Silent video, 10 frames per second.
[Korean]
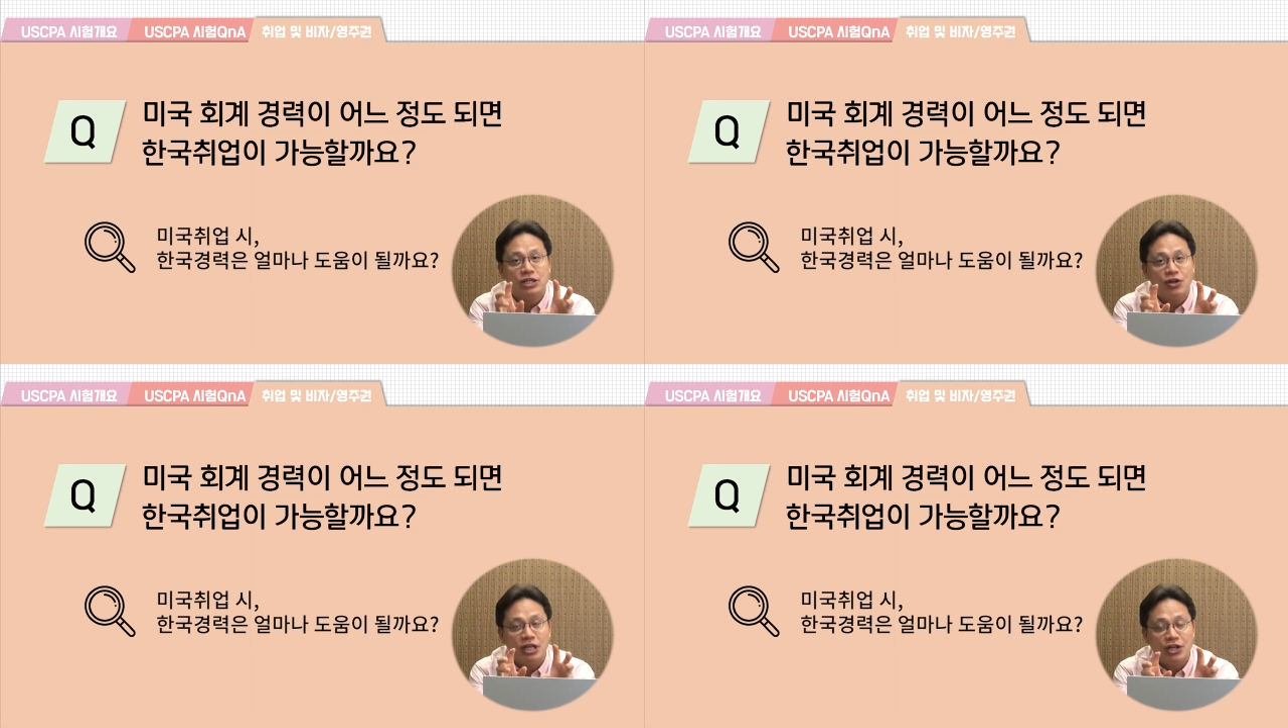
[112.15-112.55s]

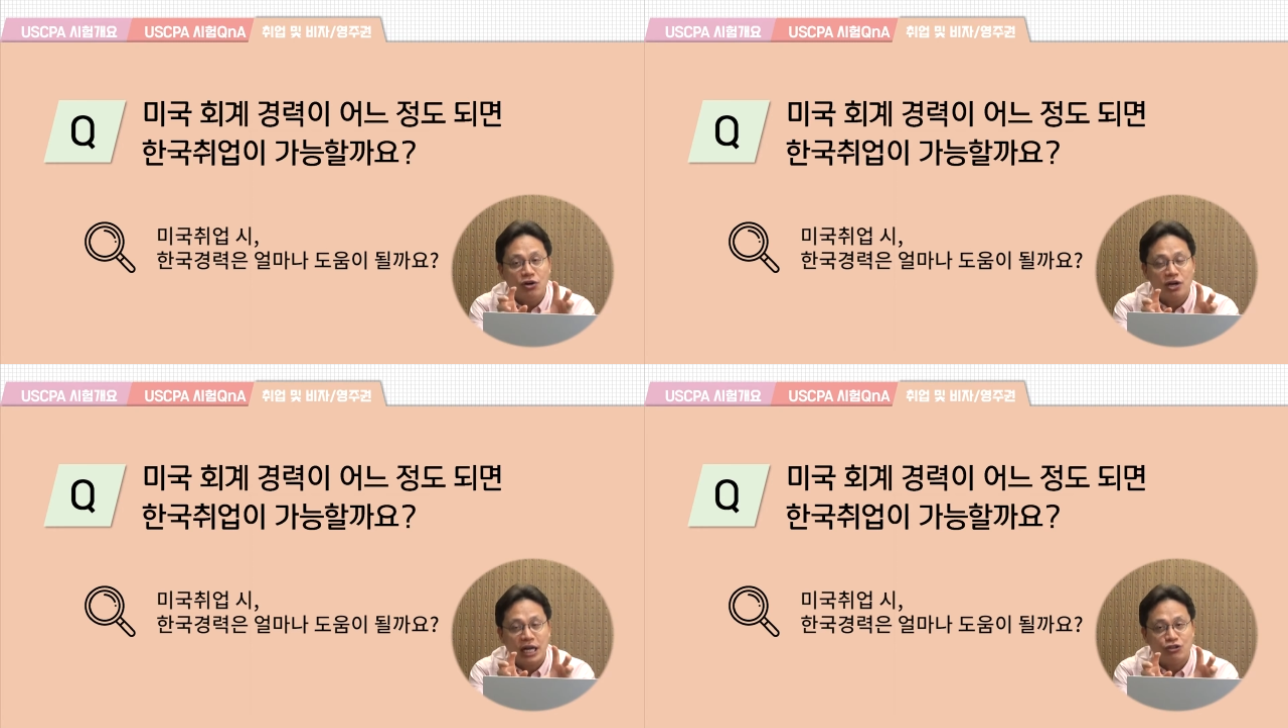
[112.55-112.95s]
그런
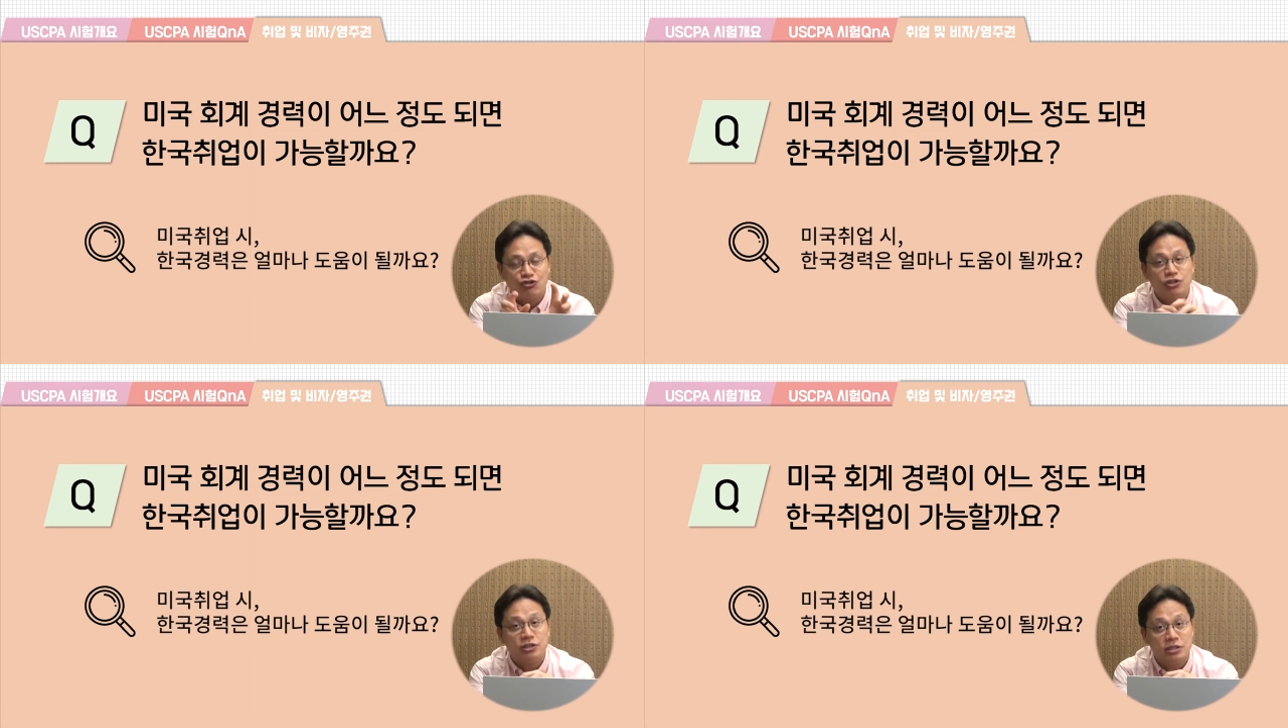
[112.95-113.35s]
능력을
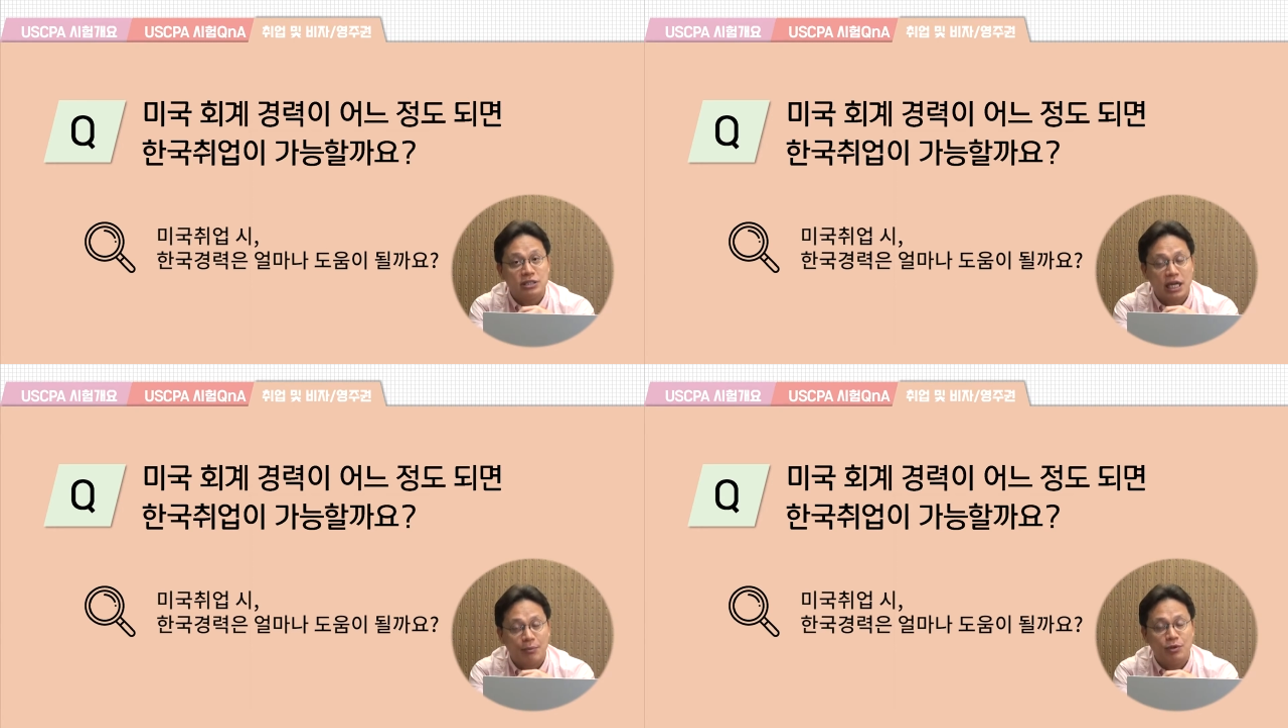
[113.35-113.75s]

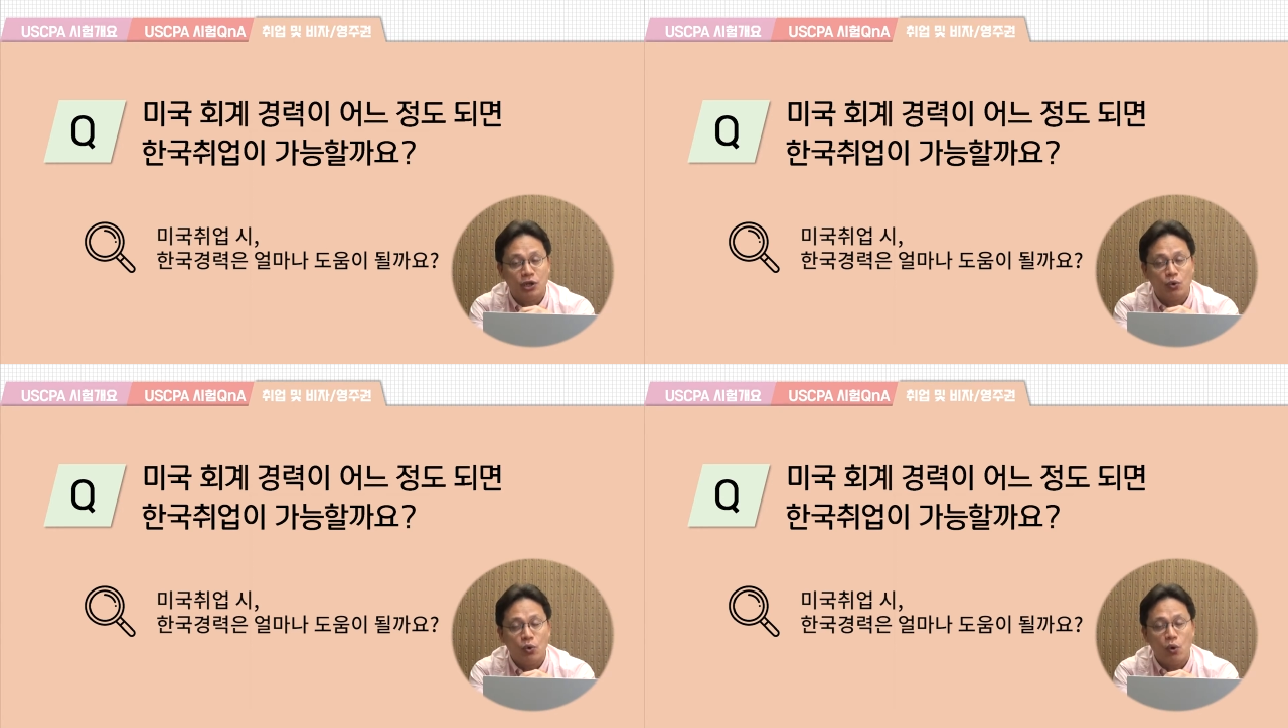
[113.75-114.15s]
갖추는
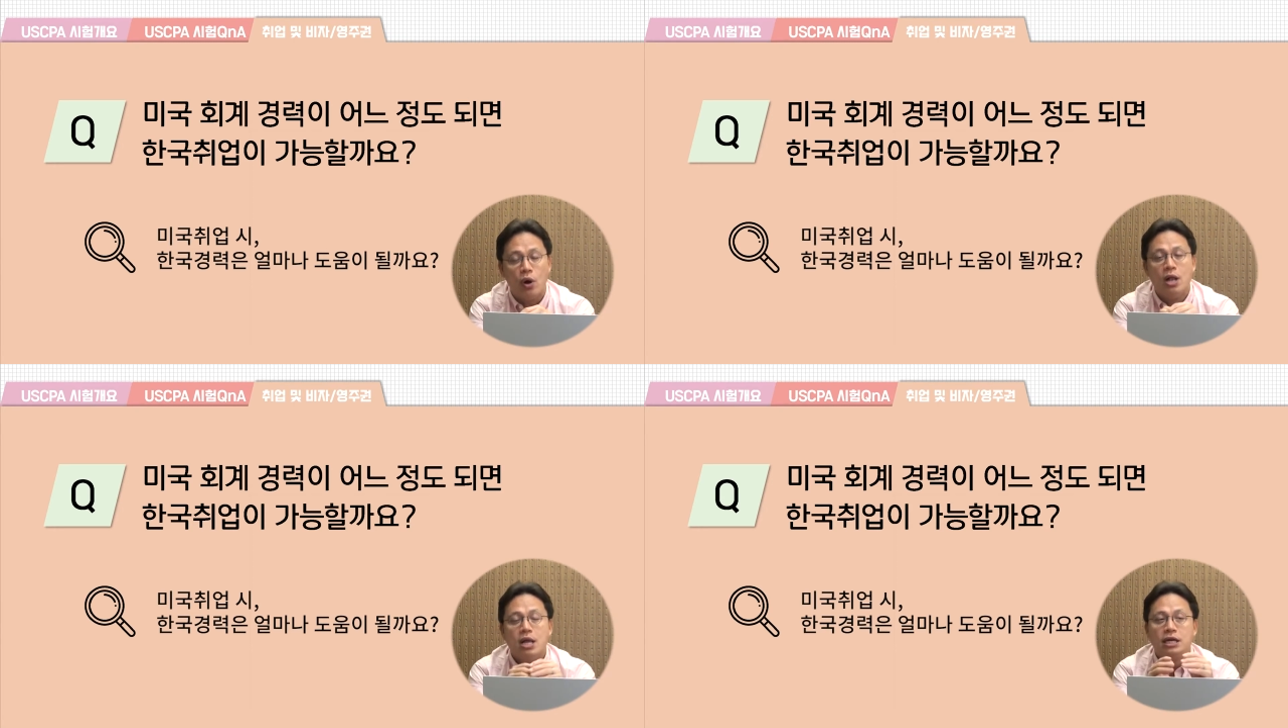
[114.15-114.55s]
사람들이고